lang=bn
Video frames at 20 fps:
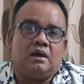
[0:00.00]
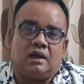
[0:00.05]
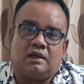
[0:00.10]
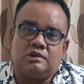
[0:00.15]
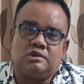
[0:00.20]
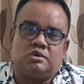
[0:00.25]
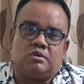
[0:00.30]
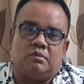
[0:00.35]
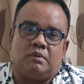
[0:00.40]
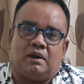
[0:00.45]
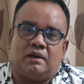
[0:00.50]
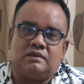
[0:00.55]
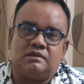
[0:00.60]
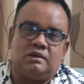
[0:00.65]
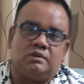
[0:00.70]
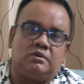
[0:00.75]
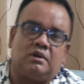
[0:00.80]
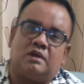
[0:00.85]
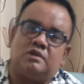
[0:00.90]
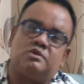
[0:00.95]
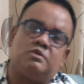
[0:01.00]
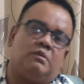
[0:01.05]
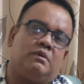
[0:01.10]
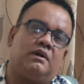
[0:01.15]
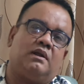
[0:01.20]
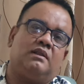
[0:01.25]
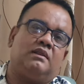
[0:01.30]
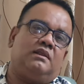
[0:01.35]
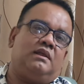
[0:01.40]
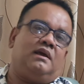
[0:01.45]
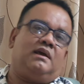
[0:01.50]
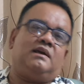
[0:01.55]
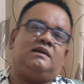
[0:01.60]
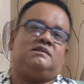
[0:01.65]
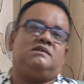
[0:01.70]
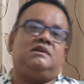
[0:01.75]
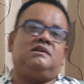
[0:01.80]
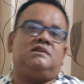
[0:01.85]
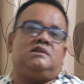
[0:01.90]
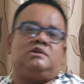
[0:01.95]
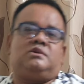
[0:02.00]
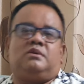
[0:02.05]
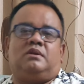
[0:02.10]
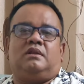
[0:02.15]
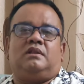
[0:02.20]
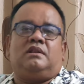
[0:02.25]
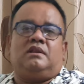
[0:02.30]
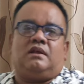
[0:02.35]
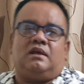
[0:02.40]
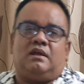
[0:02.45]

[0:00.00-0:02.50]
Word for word: রাজকুমার যেহেতু রাজকুমারটা দেখেছি সেই জন্য